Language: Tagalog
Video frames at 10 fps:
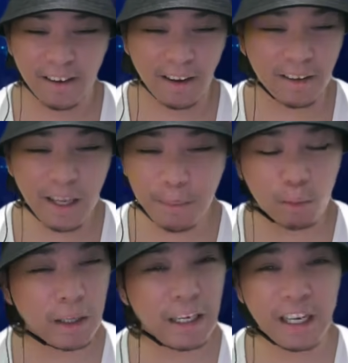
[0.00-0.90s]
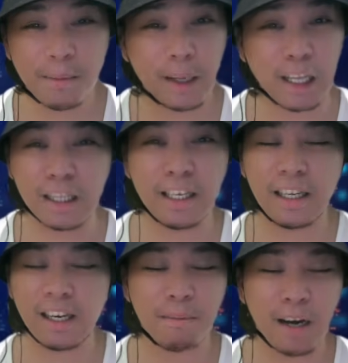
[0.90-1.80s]
hindi po talaga
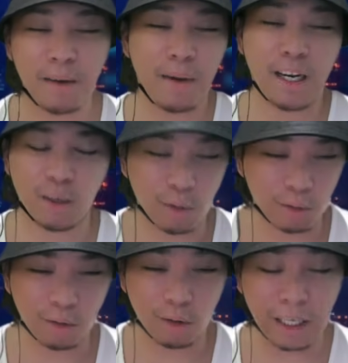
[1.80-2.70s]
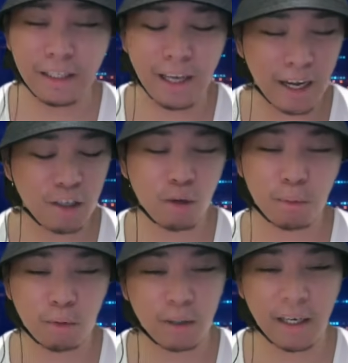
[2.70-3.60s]
patitinag ang mga Marcos no. Tandaan niyo
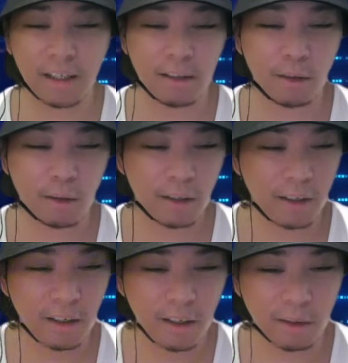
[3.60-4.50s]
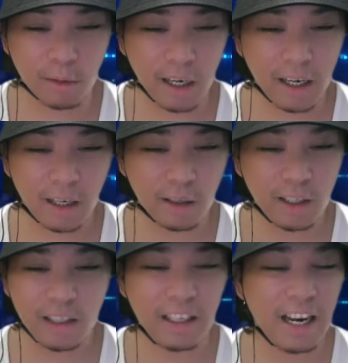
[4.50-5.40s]
po yan no. Sa
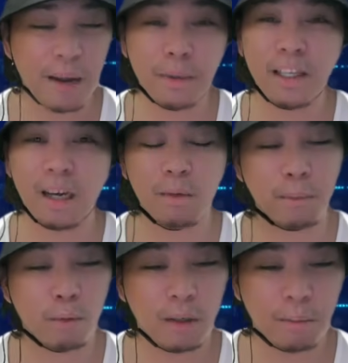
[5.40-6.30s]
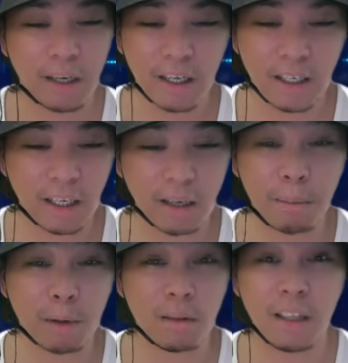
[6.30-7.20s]
dinami-dami po ng mga naging
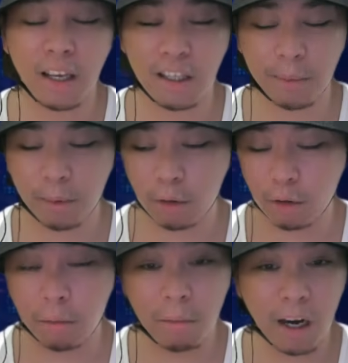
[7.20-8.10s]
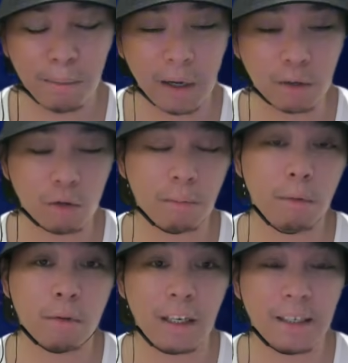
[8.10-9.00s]
presidente po, no, yung mga Marcos po
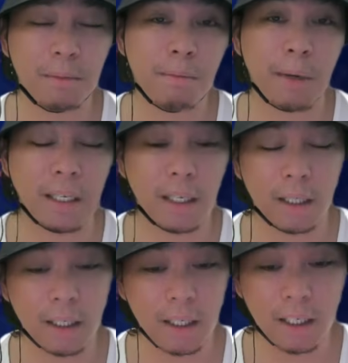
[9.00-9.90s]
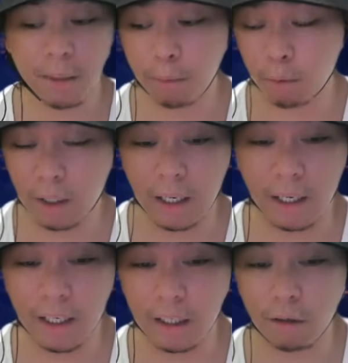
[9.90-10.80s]
talaga may paninindigan po talaga
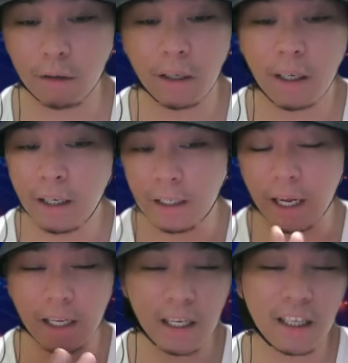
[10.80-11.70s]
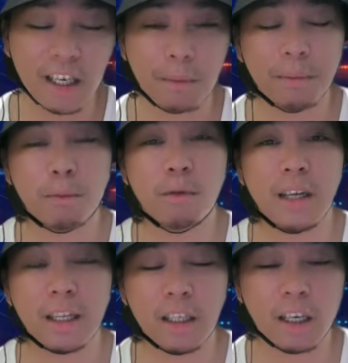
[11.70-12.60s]
yan no nakikita naman po
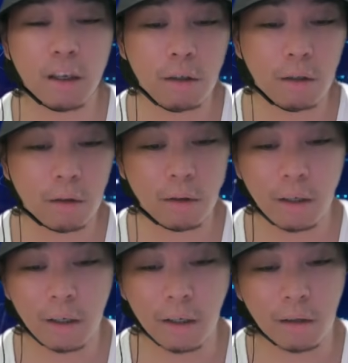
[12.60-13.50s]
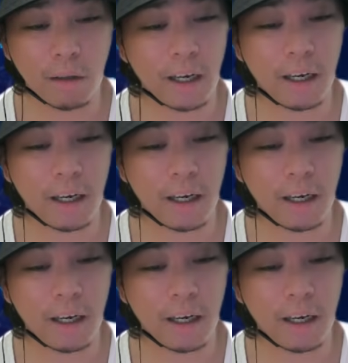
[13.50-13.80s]
natin ngayon no sa